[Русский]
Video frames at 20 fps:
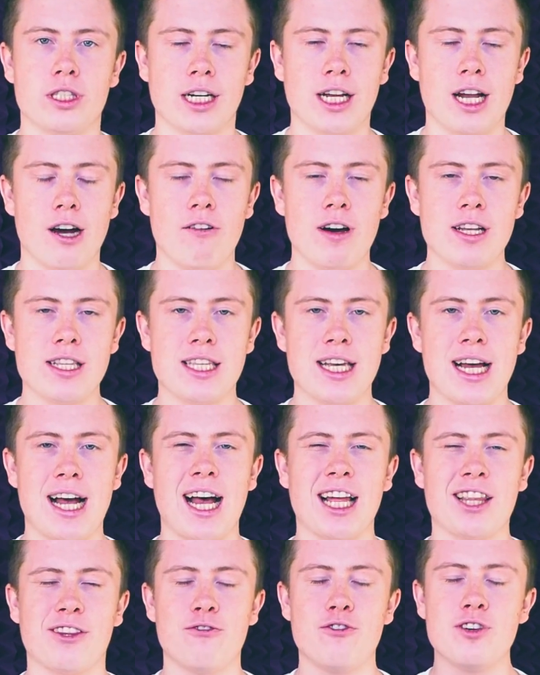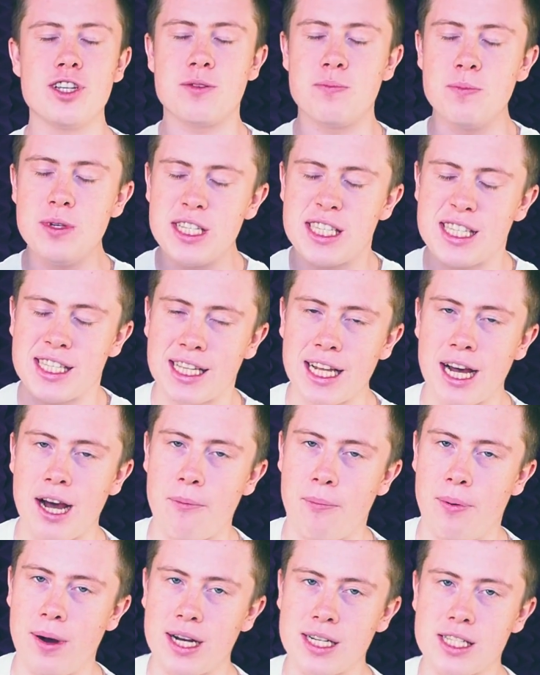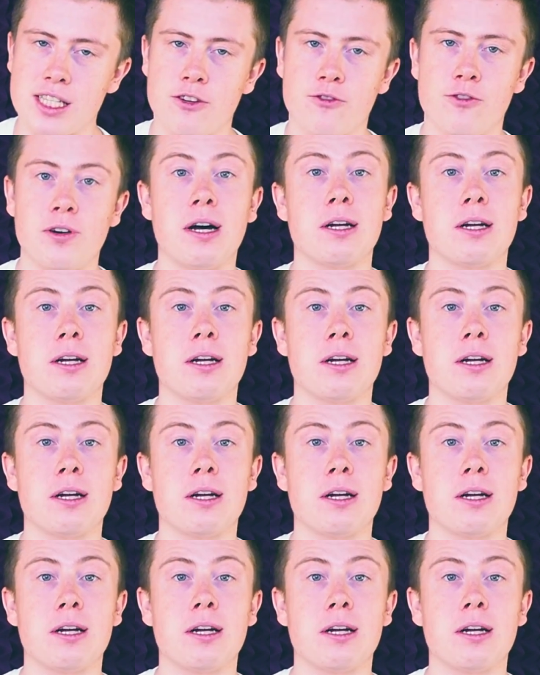торговаться от 800 баксов,